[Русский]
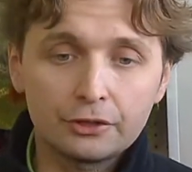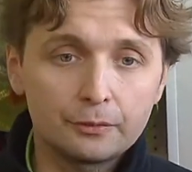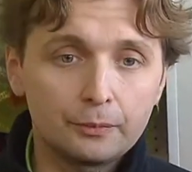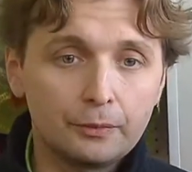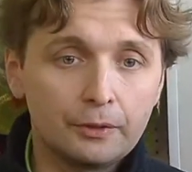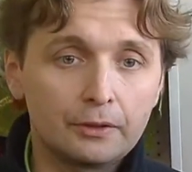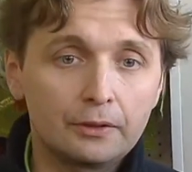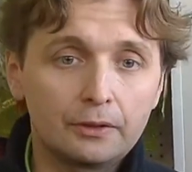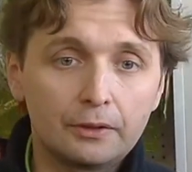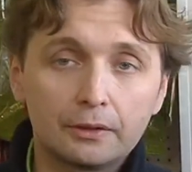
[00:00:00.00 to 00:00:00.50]

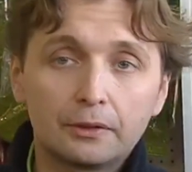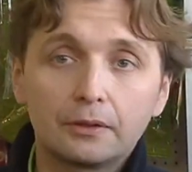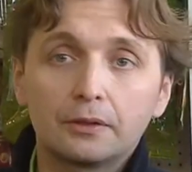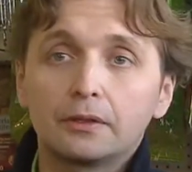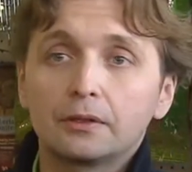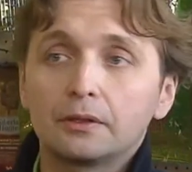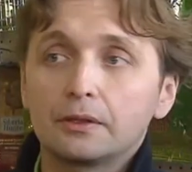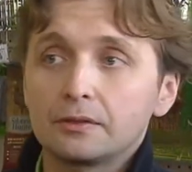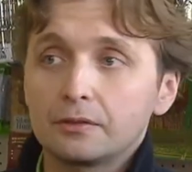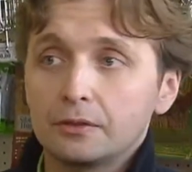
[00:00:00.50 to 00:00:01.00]
6,5 лет
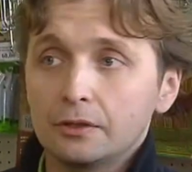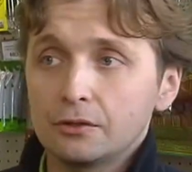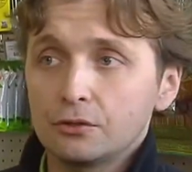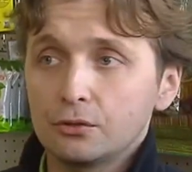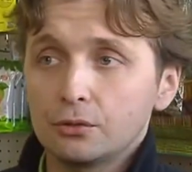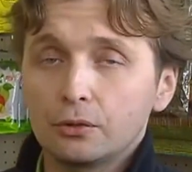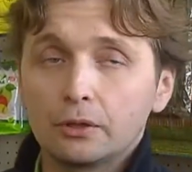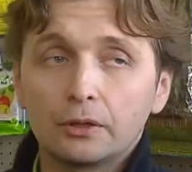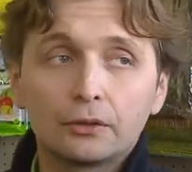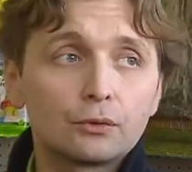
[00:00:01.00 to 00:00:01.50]
э, на
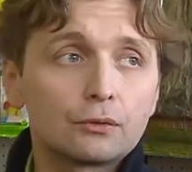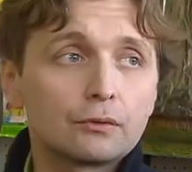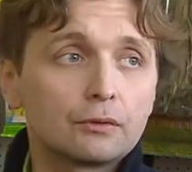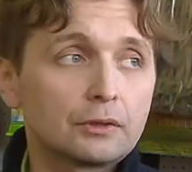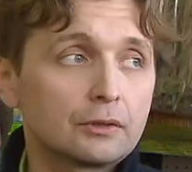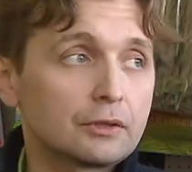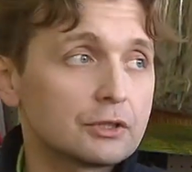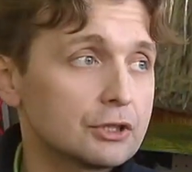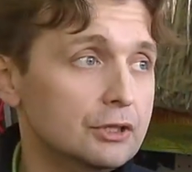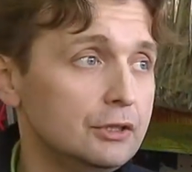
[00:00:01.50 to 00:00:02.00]
станцию,
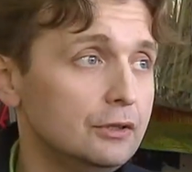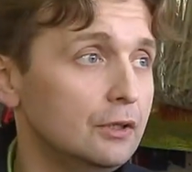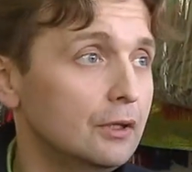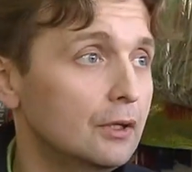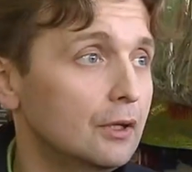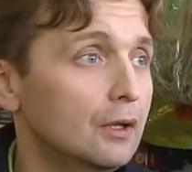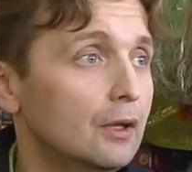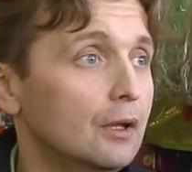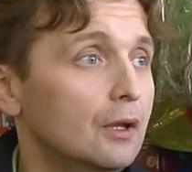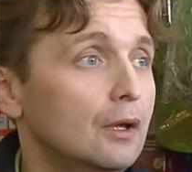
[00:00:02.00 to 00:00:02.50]
которого они нашли
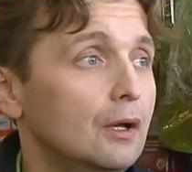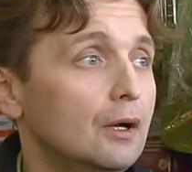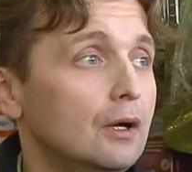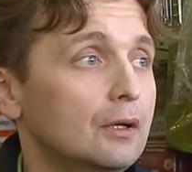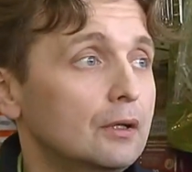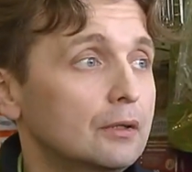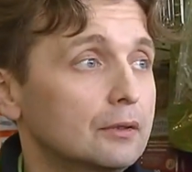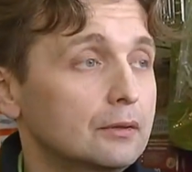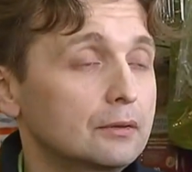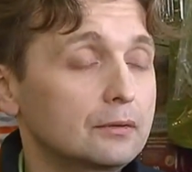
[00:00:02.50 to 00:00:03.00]

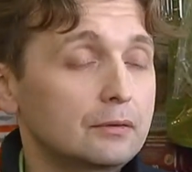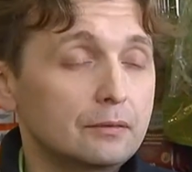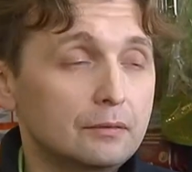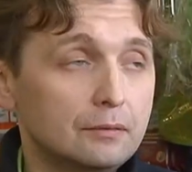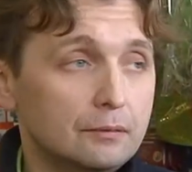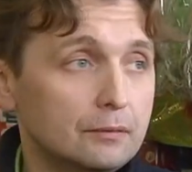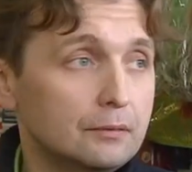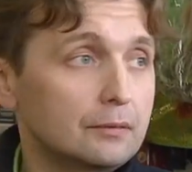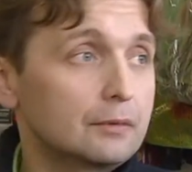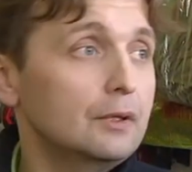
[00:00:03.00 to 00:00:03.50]
а
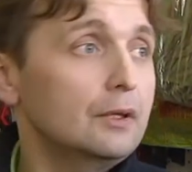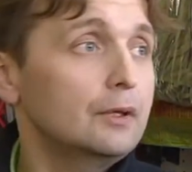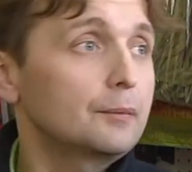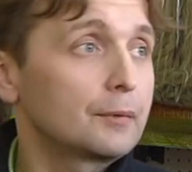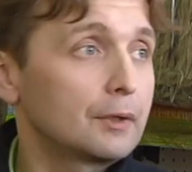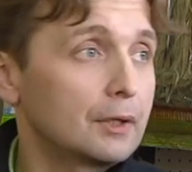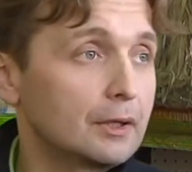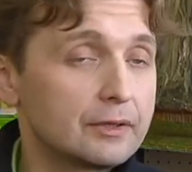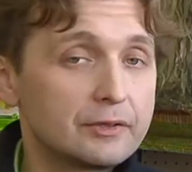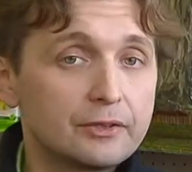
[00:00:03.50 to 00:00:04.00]
на
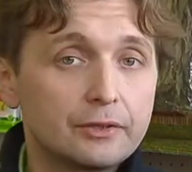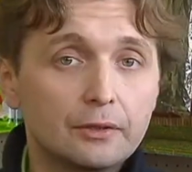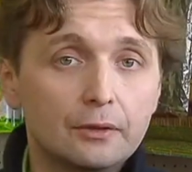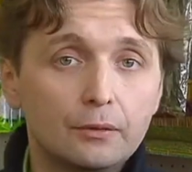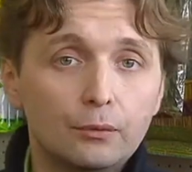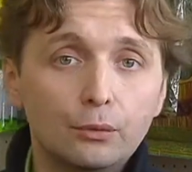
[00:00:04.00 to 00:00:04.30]
МКАДе.